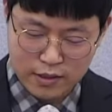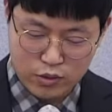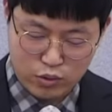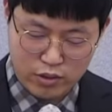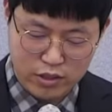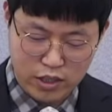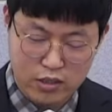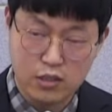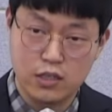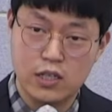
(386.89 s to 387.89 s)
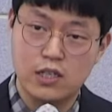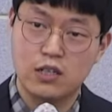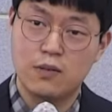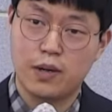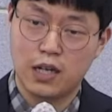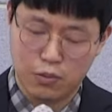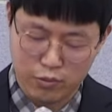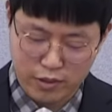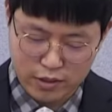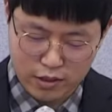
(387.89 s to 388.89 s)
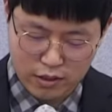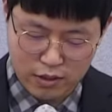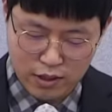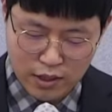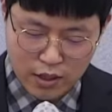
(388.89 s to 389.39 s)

주권적인 그 일들을 바라보면서